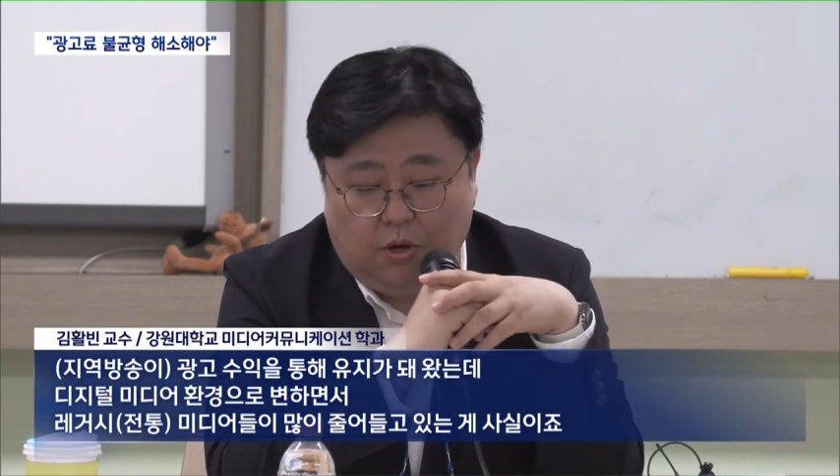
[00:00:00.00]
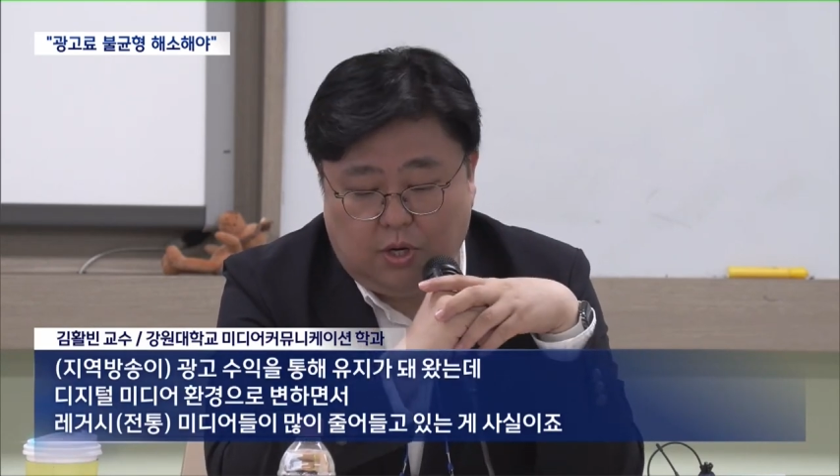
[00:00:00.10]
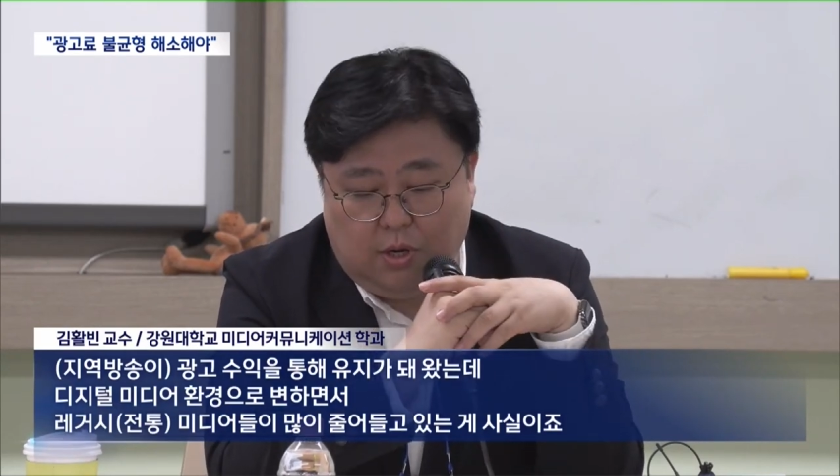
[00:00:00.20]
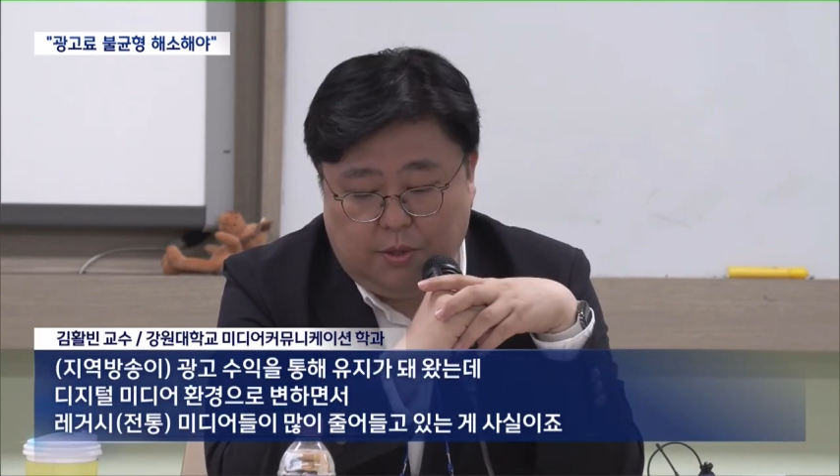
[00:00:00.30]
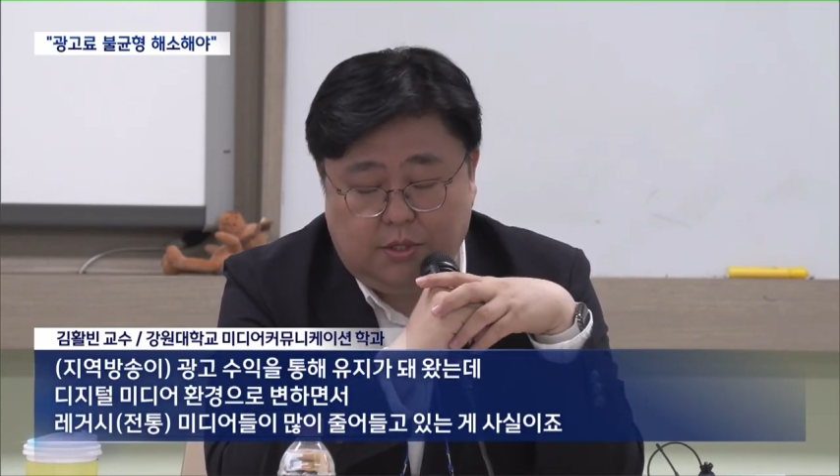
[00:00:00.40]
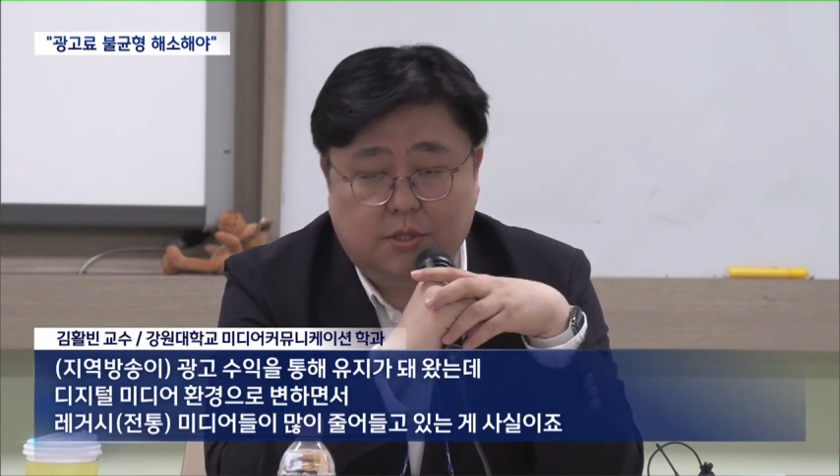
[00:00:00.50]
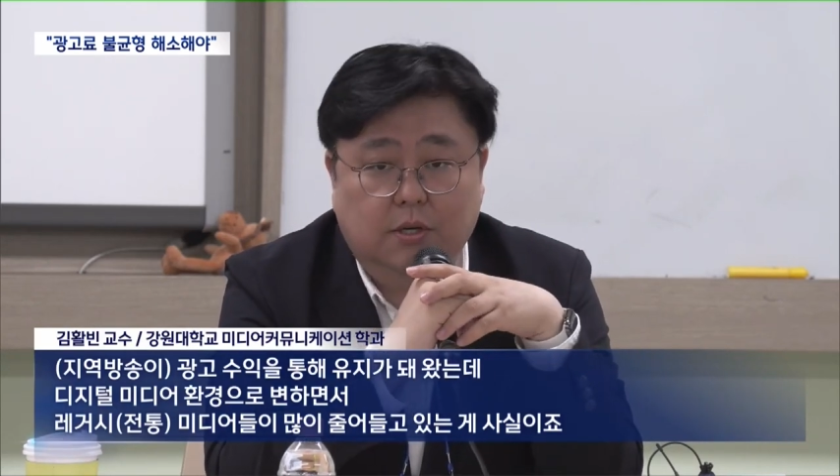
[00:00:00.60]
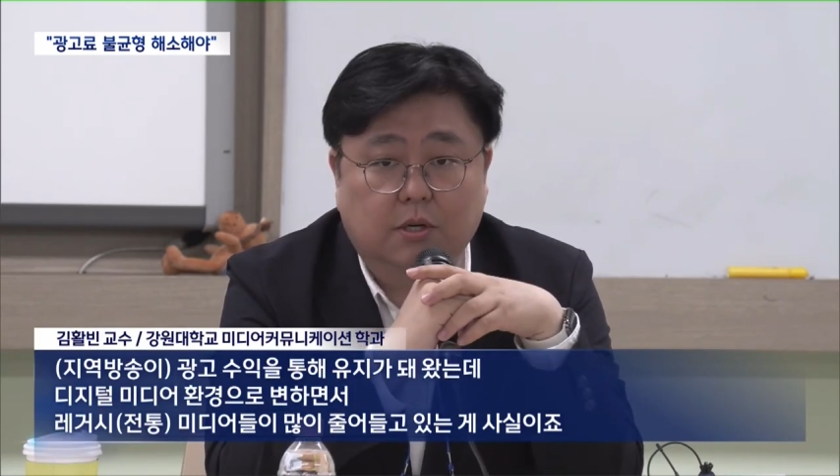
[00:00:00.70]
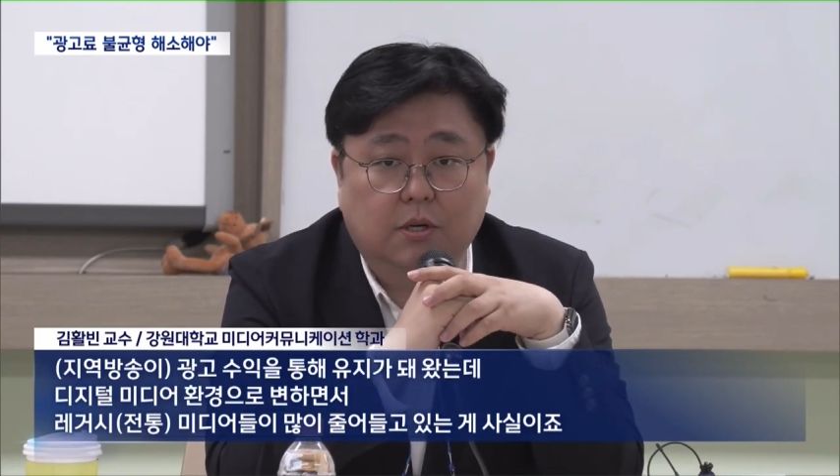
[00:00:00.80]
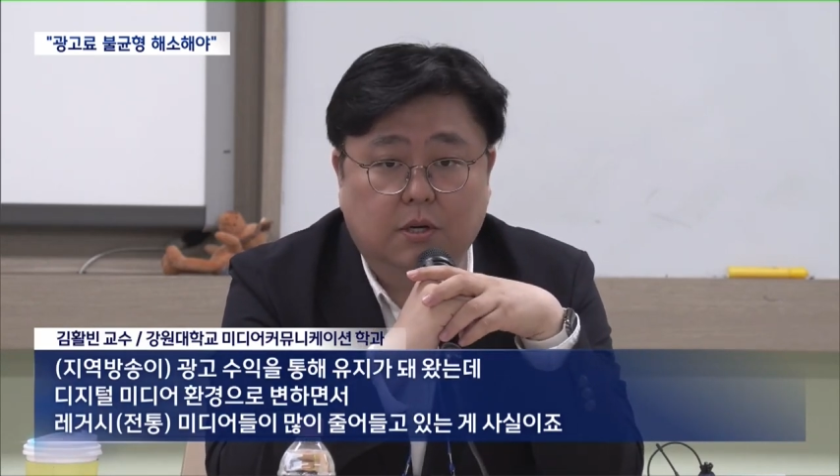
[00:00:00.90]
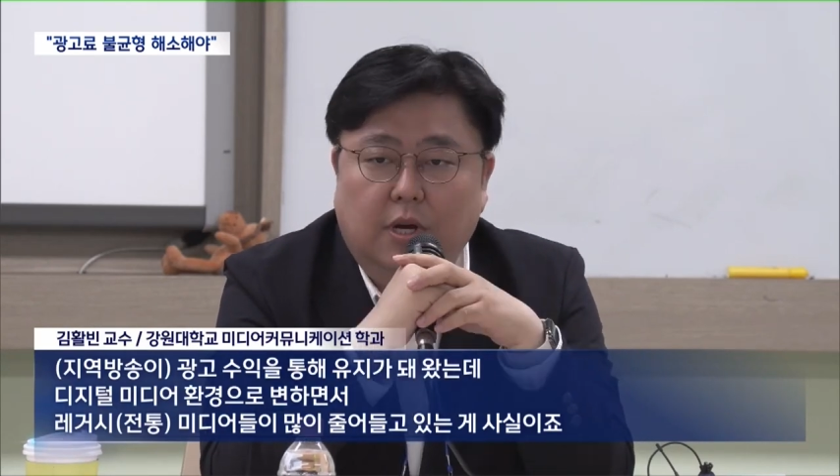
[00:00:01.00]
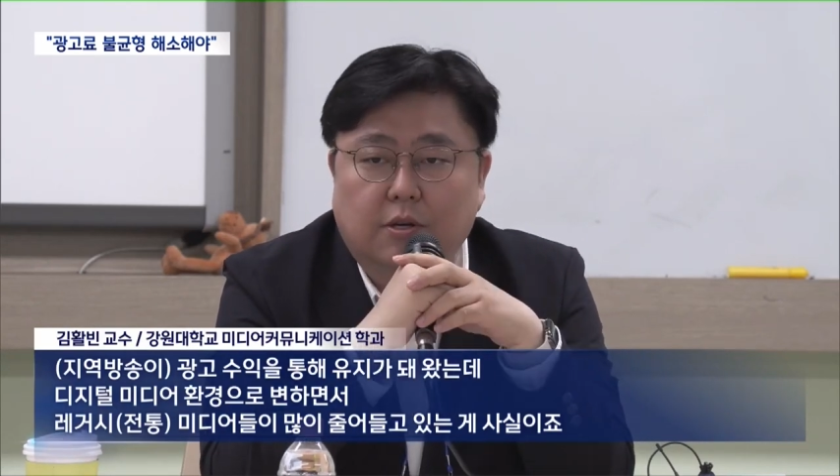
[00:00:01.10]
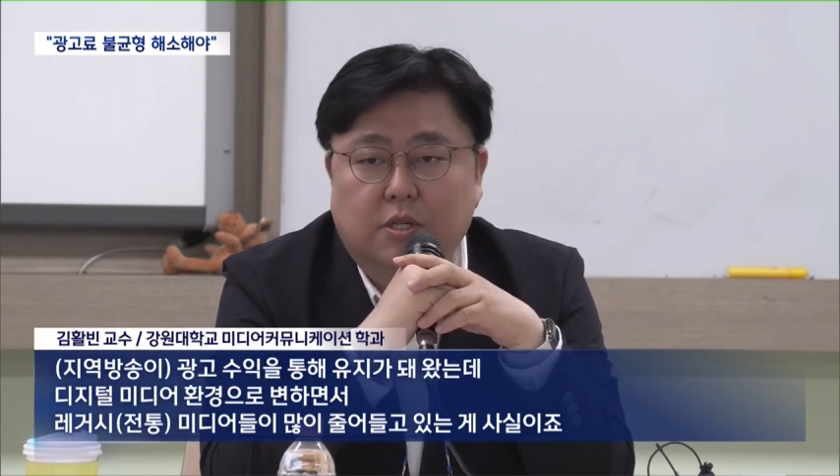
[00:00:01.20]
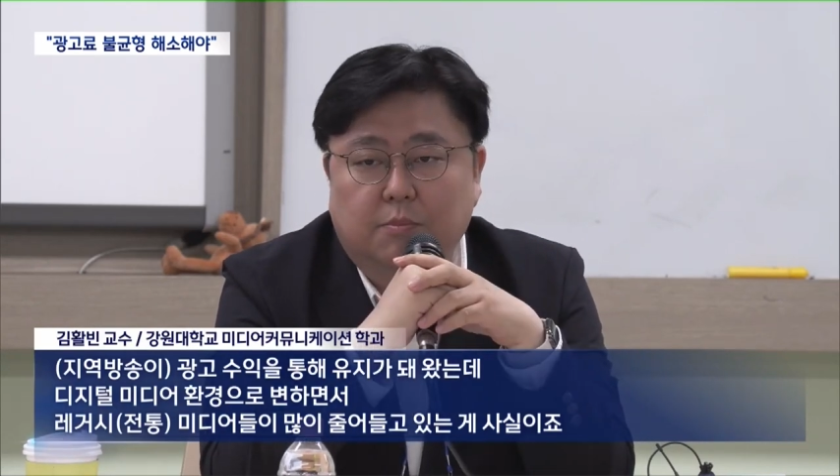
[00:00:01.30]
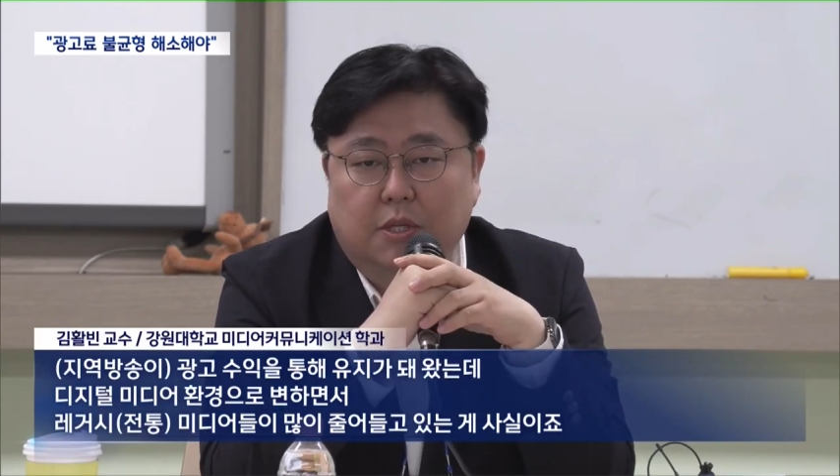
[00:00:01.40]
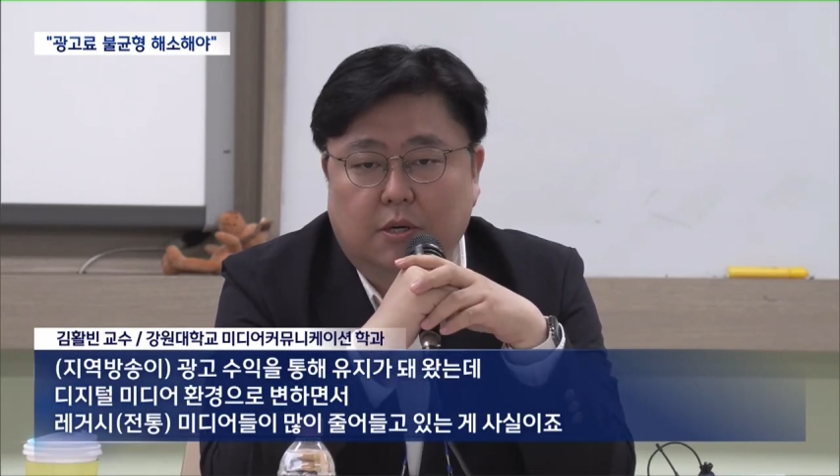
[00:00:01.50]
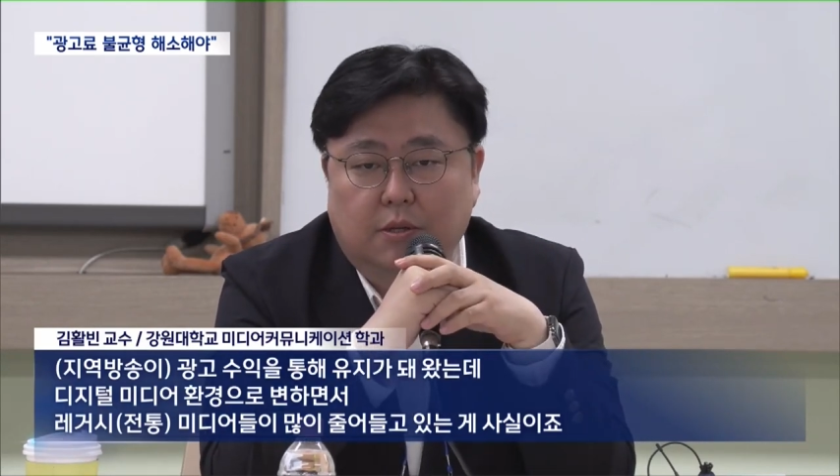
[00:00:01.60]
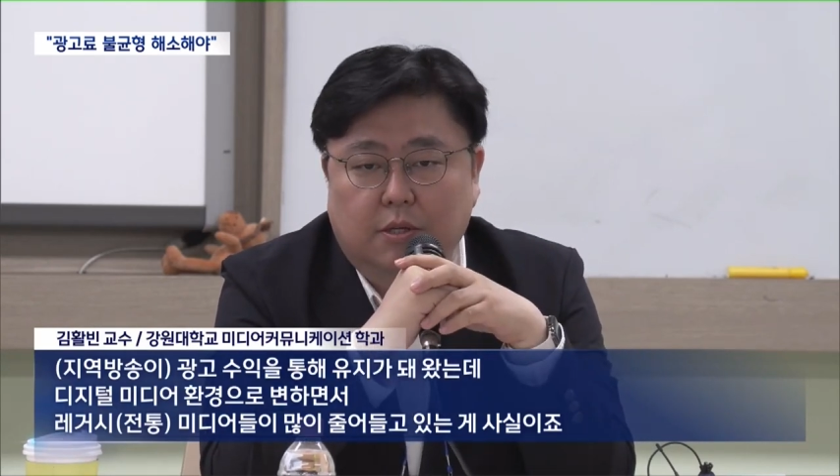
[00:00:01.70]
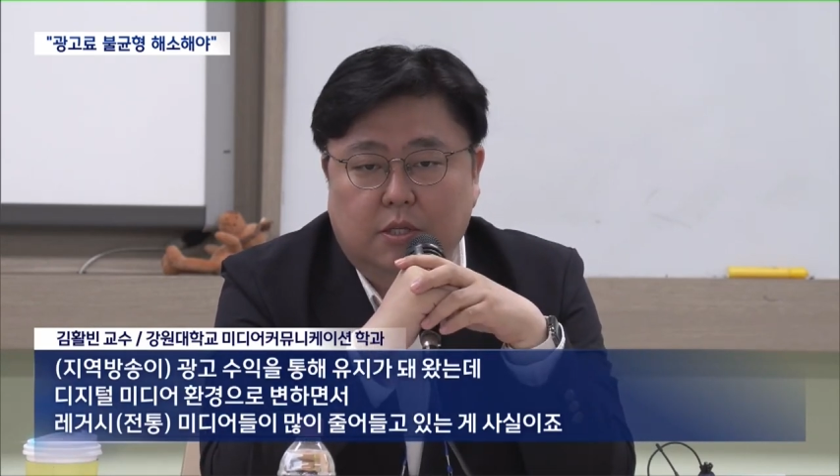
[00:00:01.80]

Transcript: 변하면서 레거시 미디어도